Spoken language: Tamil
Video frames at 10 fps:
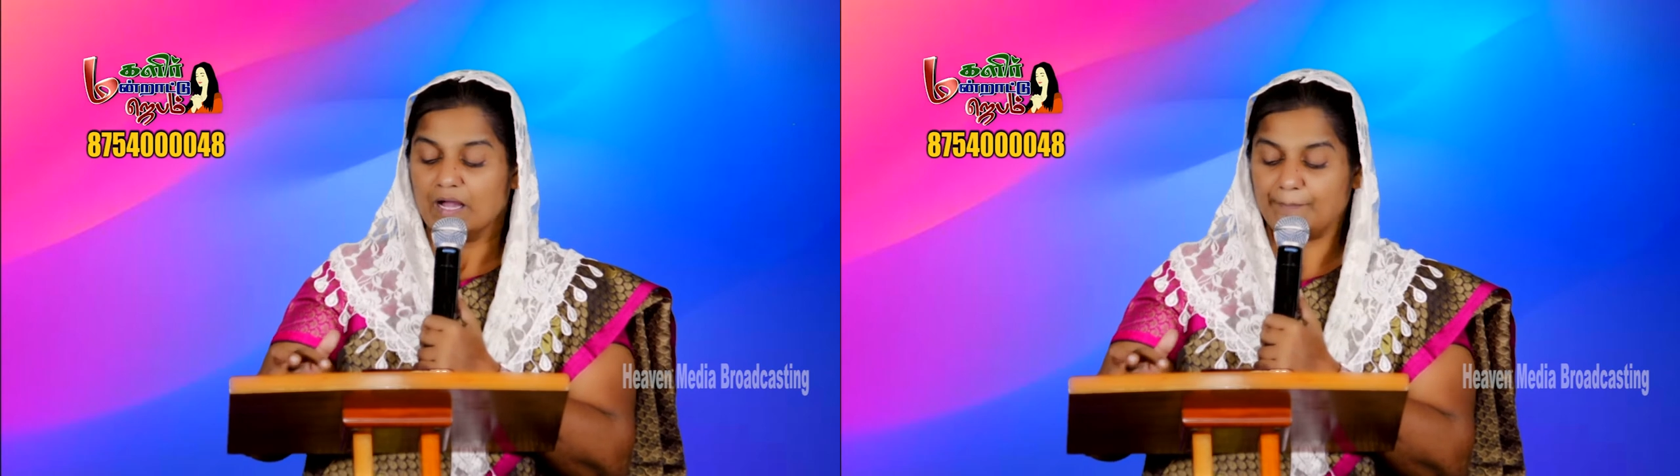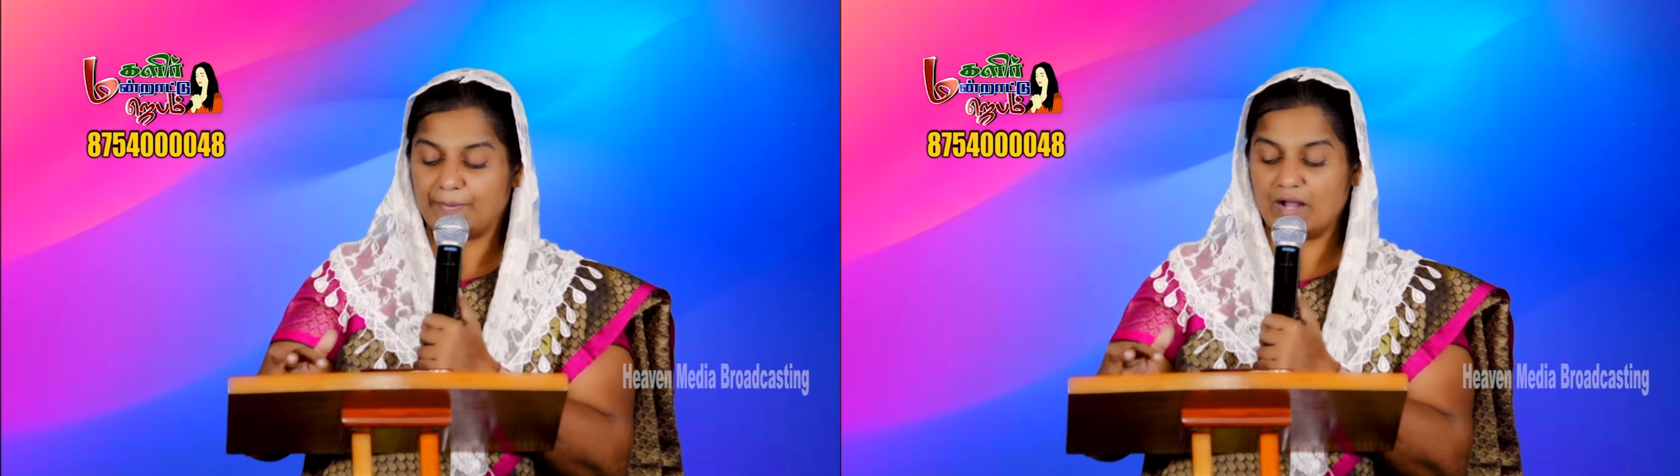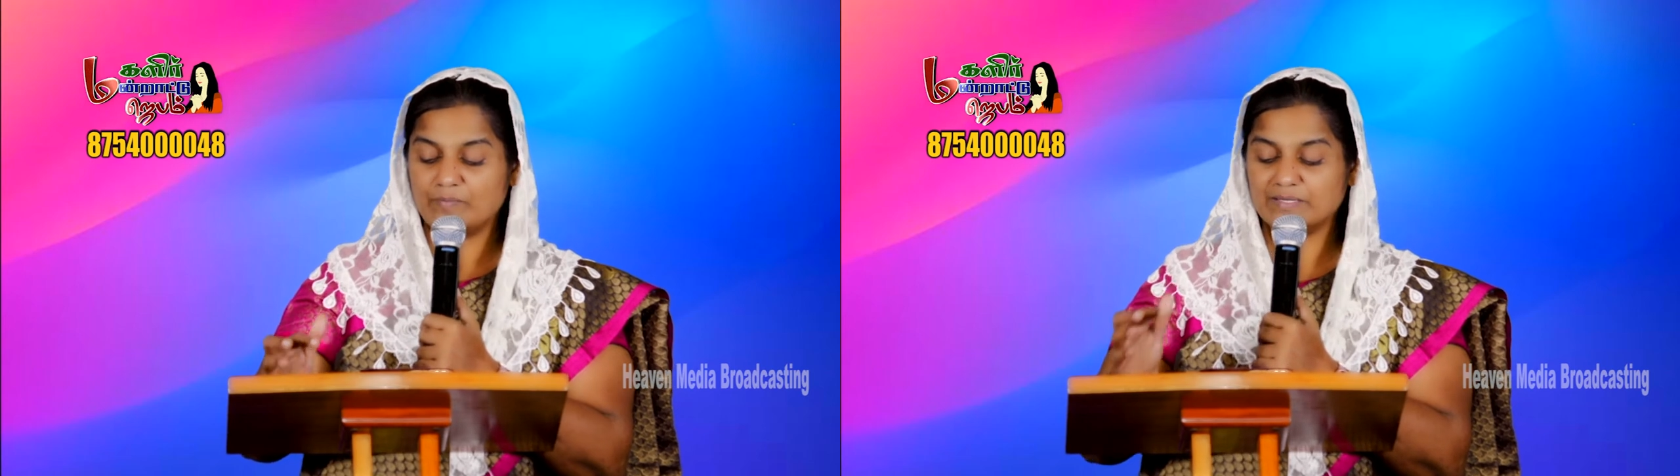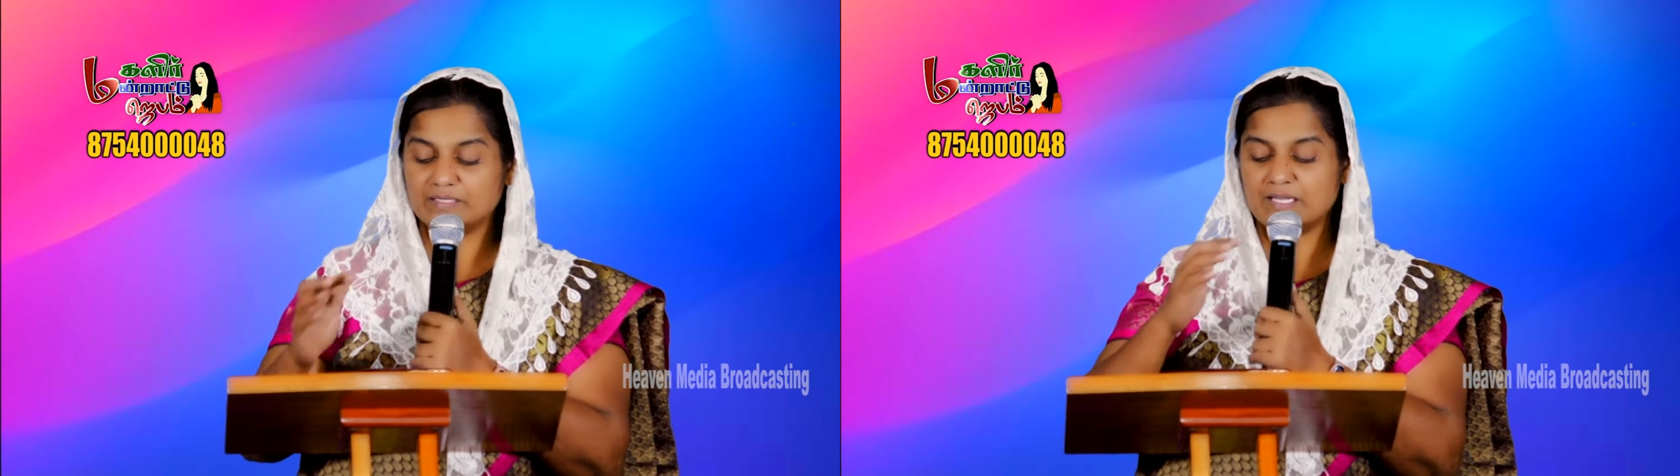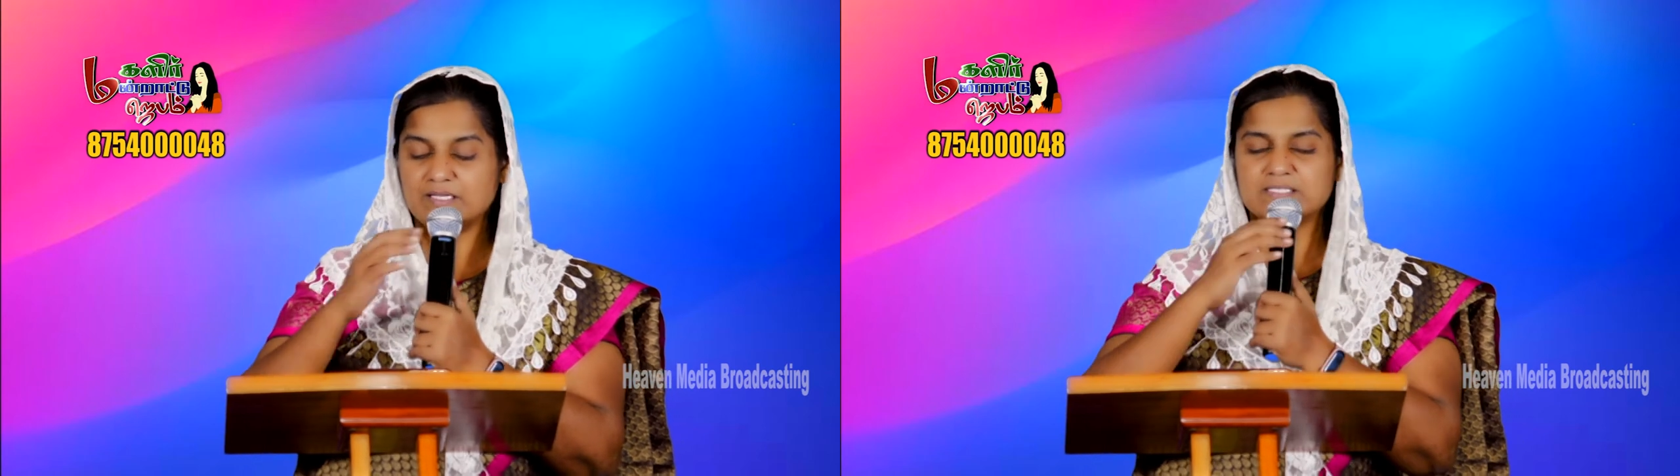அப்பா
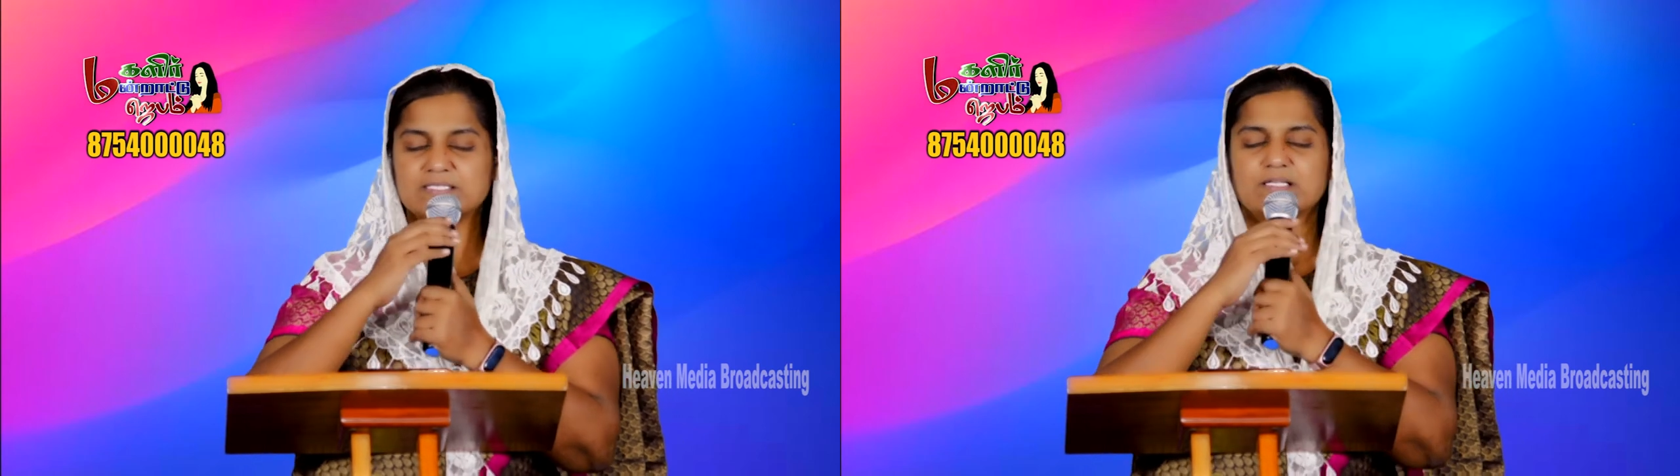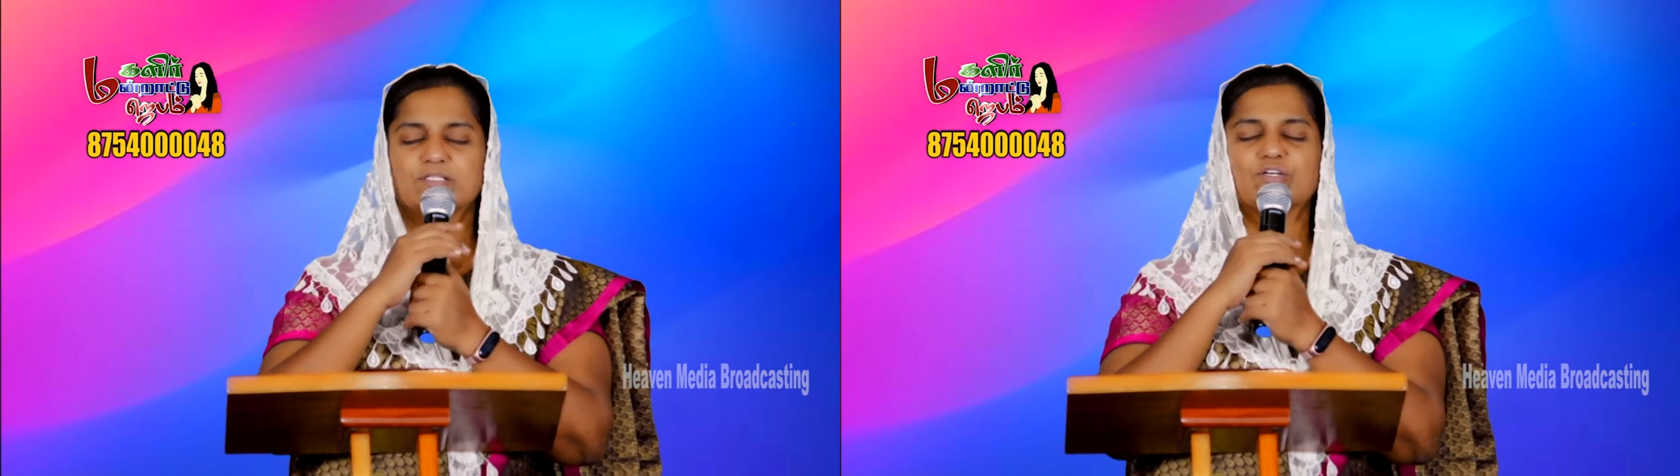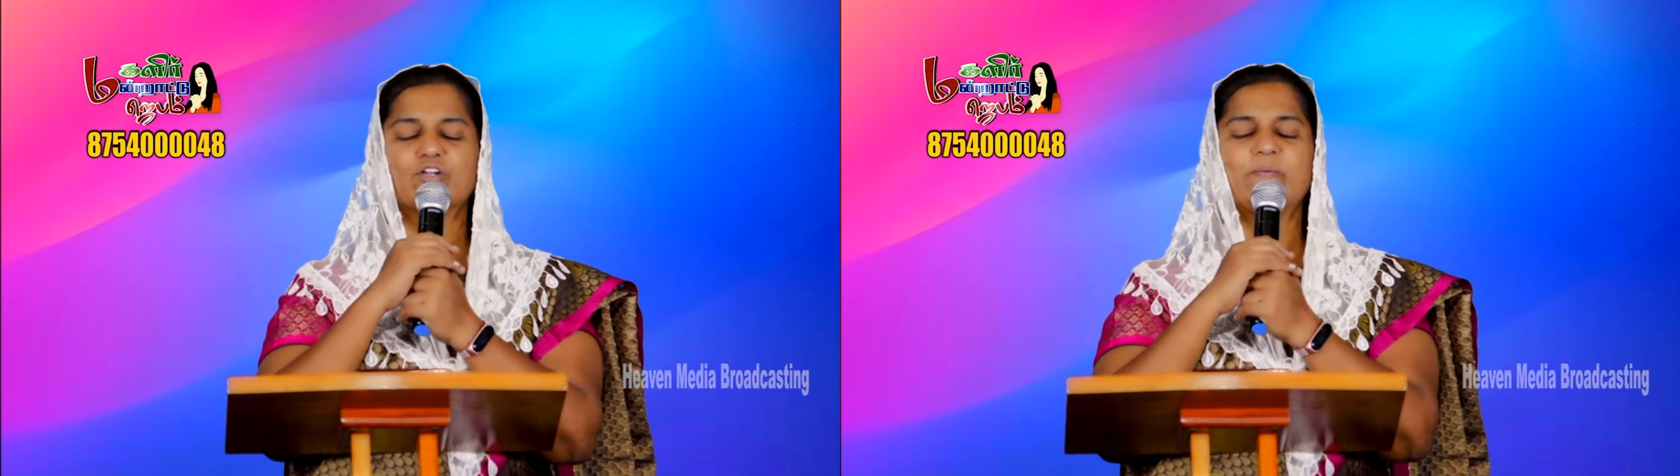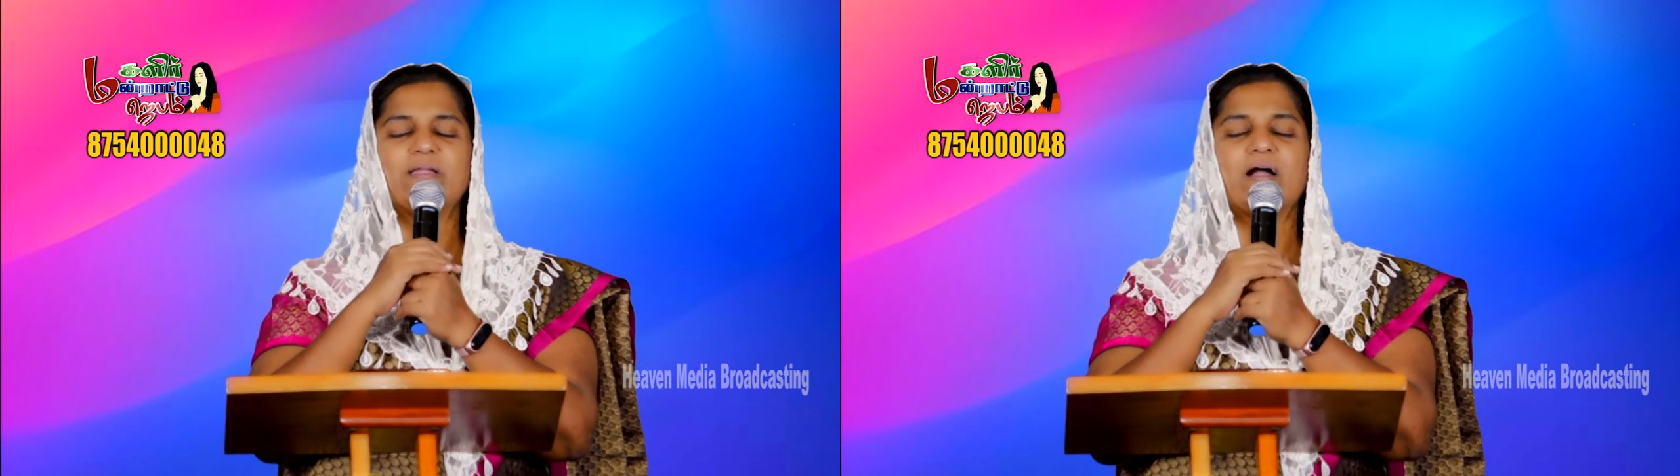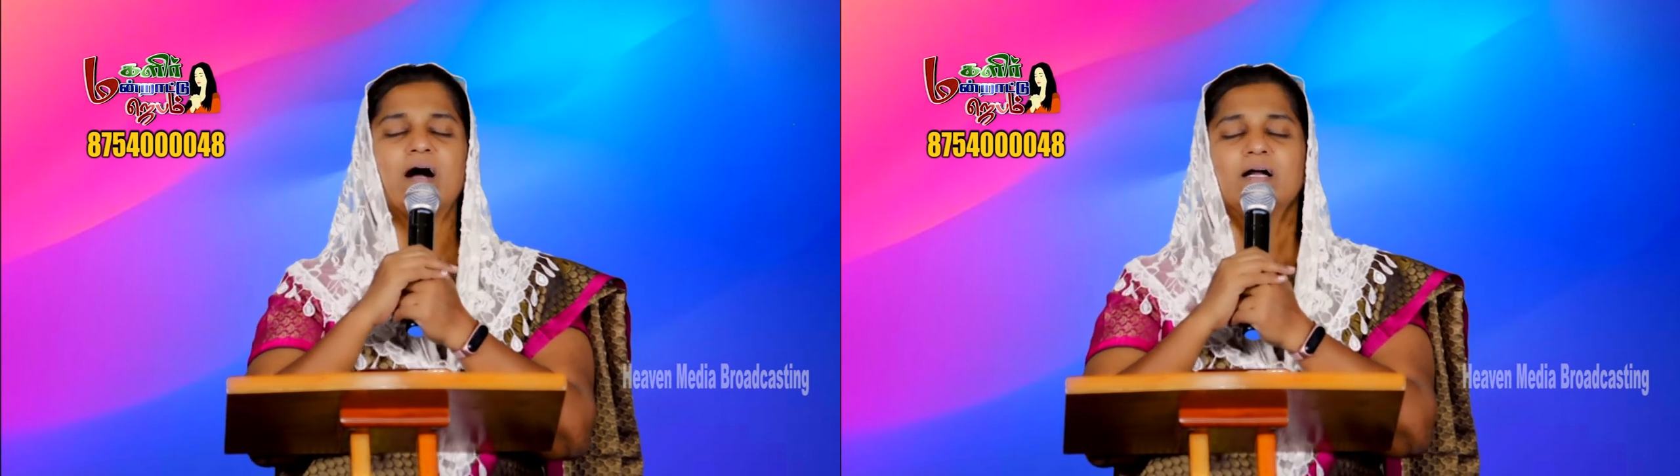அம்மாக்கு நன்றி செலுத்துகிறோம்
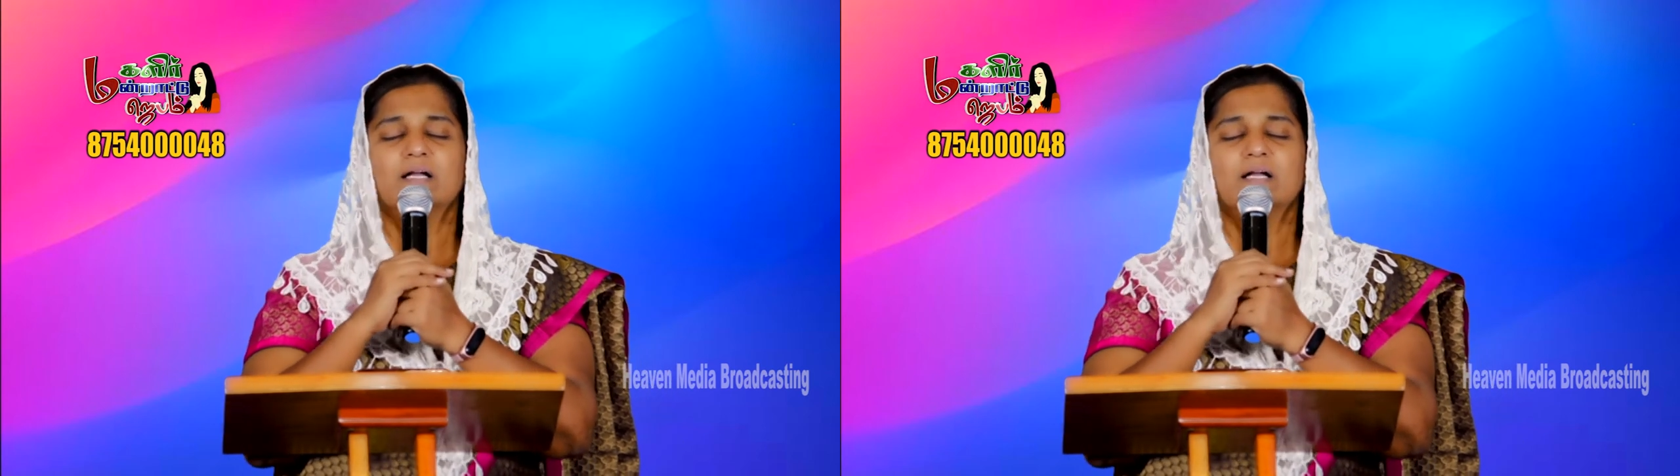ஐயா